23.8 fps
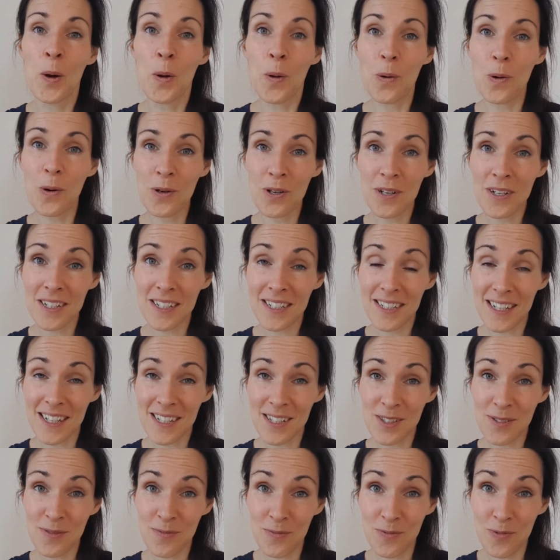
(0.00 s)
Und
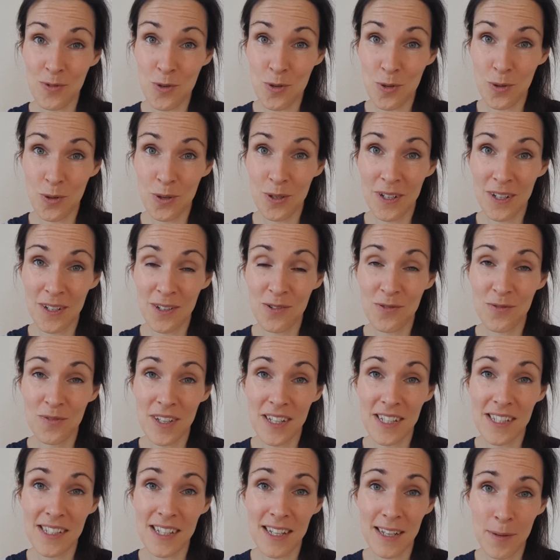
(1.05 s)
das Schöne, du
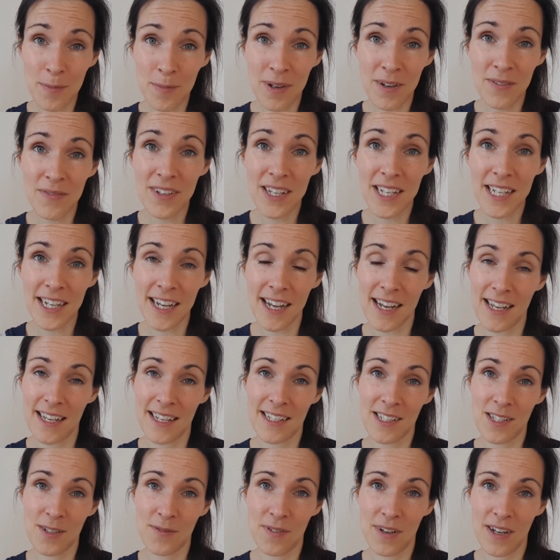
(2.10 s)
wirst immer weniger
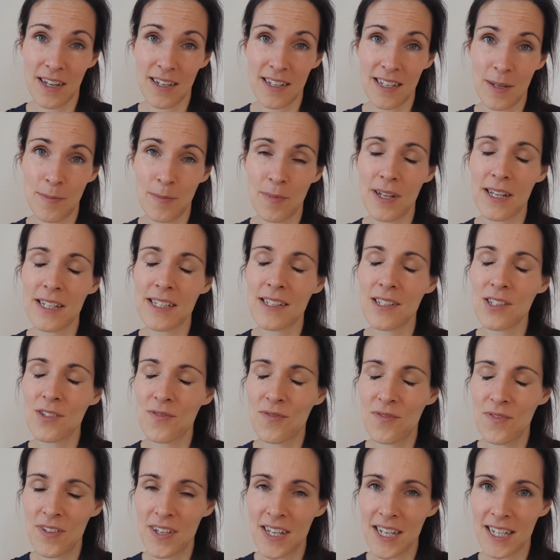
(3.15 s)
Ängste wahrnehmen. Es
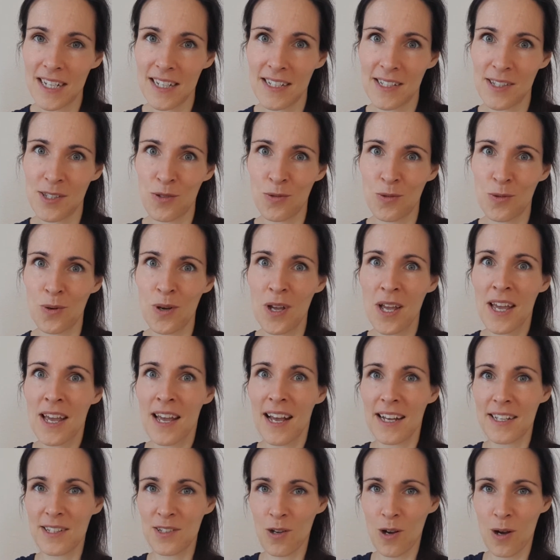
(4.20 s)
ist wirklich so.
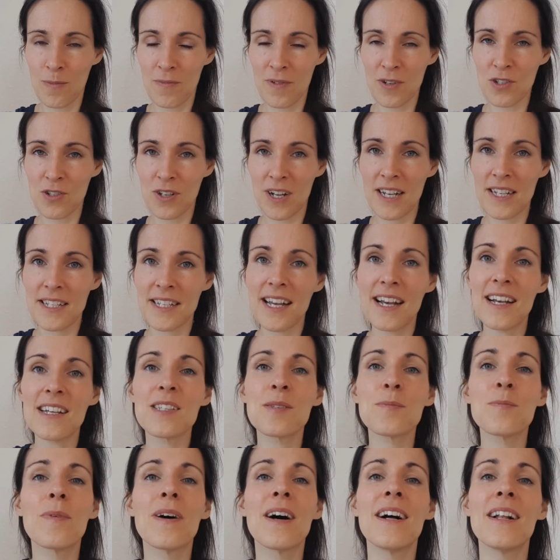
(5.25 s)
Es kommen wahrscheinlich
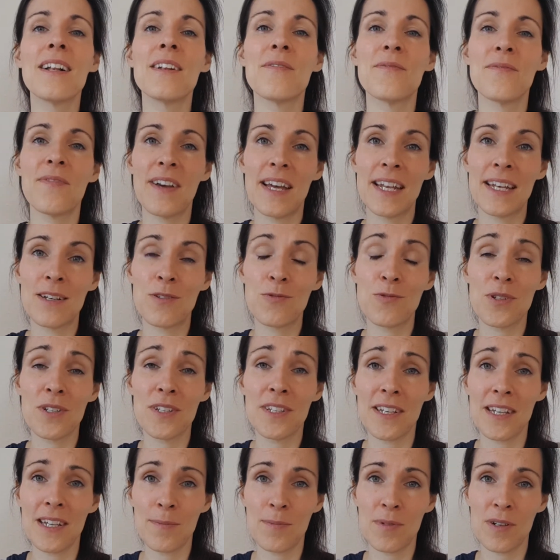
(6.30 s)
erst mal, wenn du
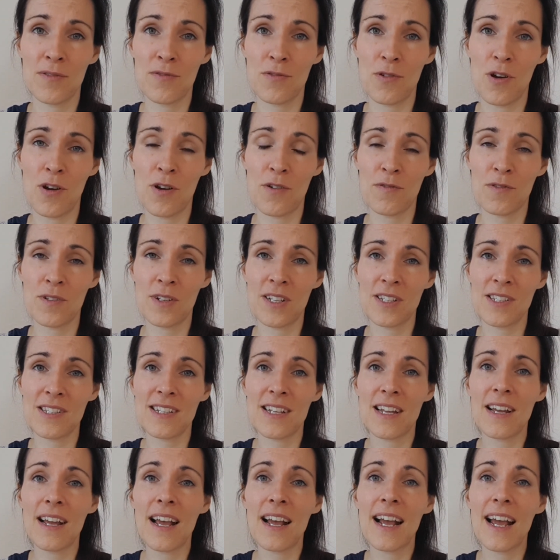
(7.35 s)
dich eben dafür öffnest,
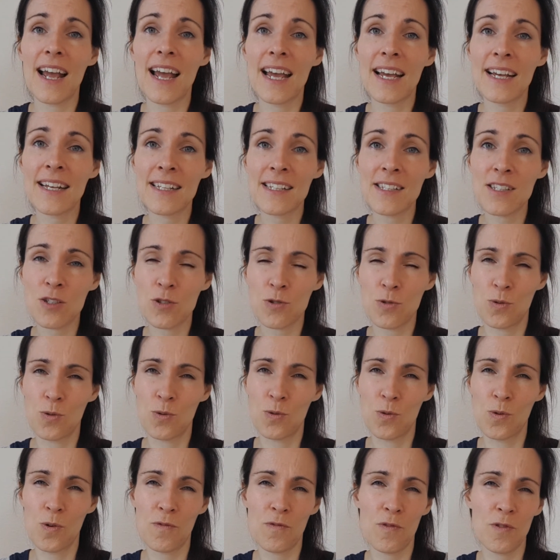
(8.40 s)
Ängste
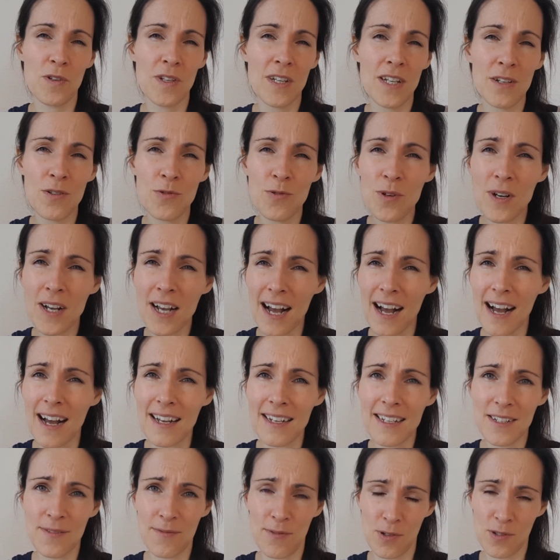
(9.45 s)
hoch, von denen du
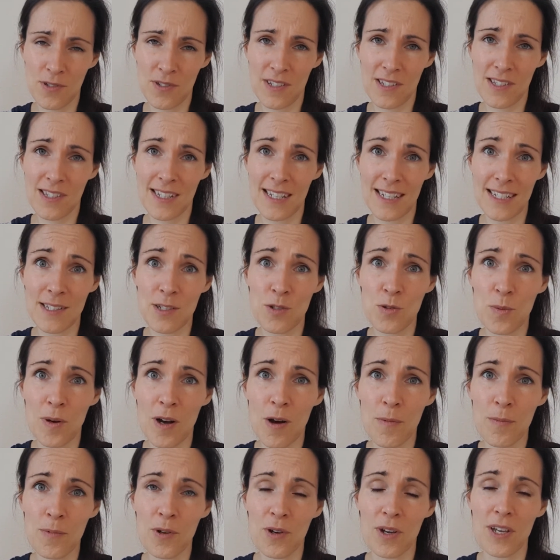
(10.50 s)
gar nicht wusstest, dass sie
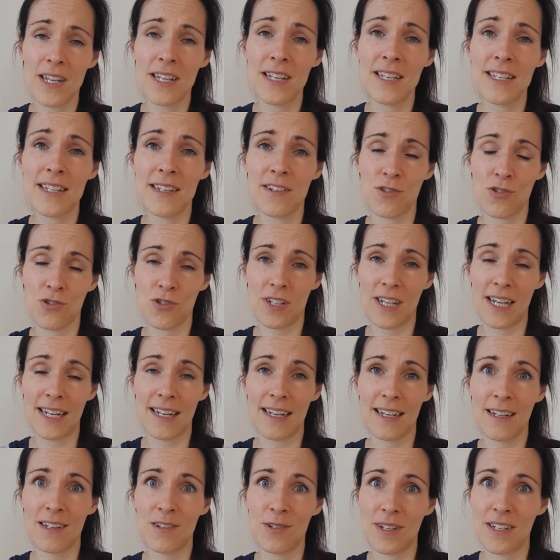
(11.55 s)
überhaupt noch in dir
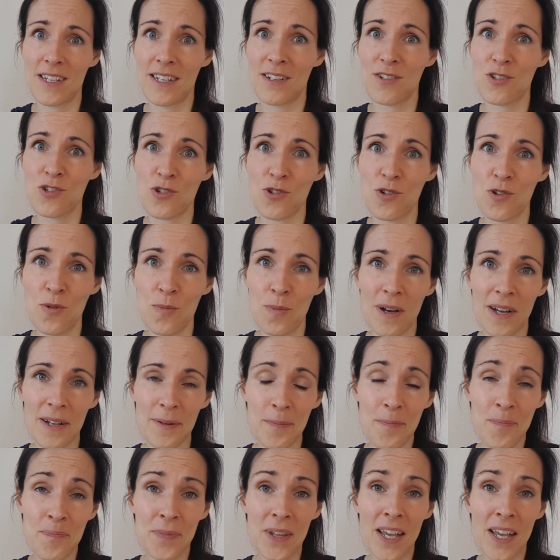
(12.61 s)
stecken, in dir schlummern.